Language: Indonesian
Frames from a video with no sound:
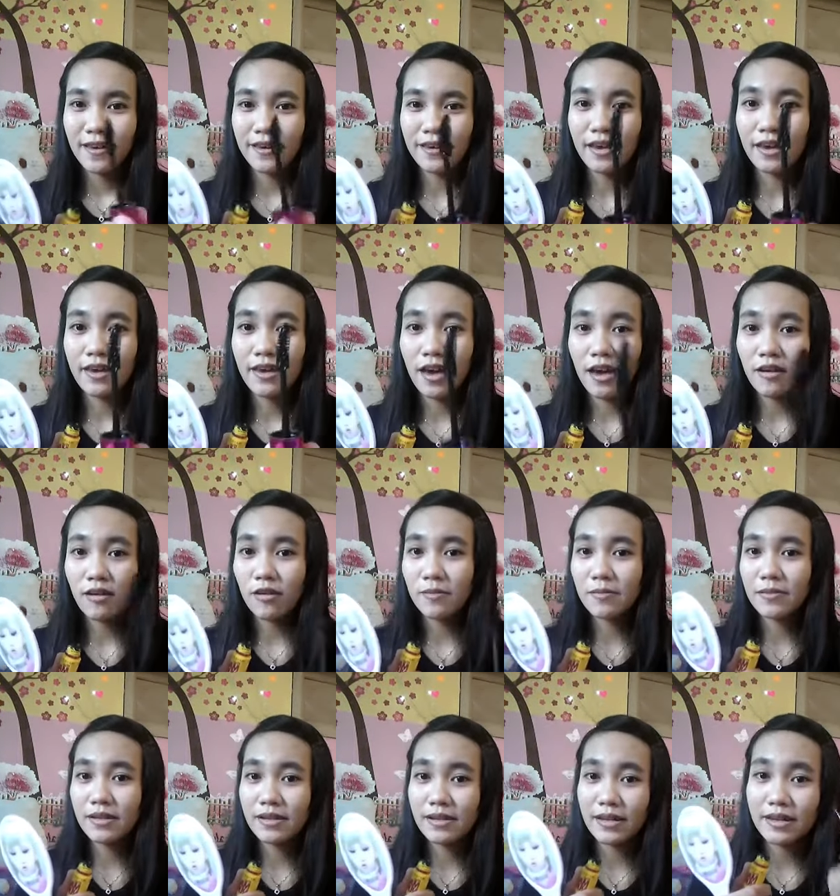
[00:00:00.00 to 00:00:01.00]
oke okay, aku
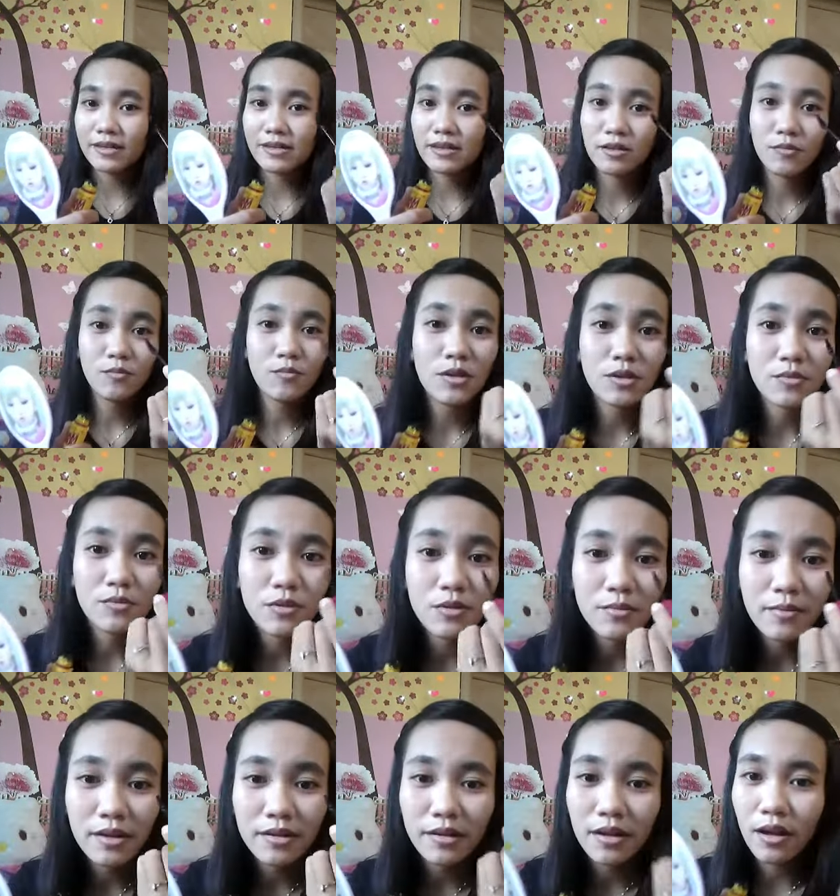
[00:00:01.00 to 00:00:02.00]
aplikasiin buat
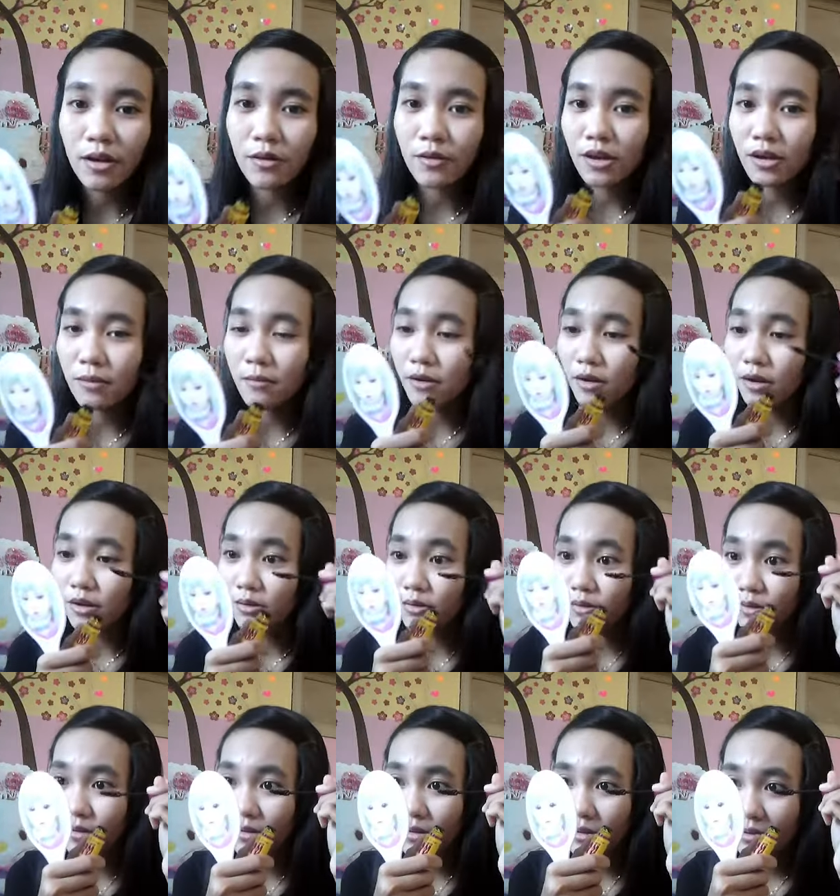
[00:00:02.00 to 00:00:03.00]
bulu mata aku yang bawah
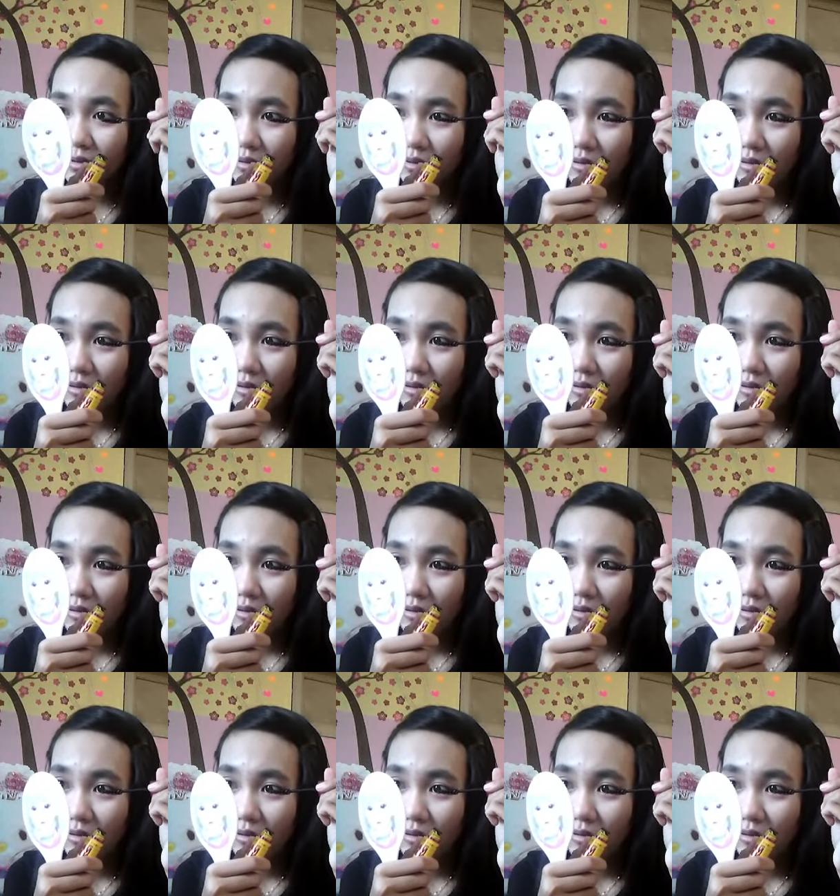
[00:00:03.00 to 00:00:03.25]
dulu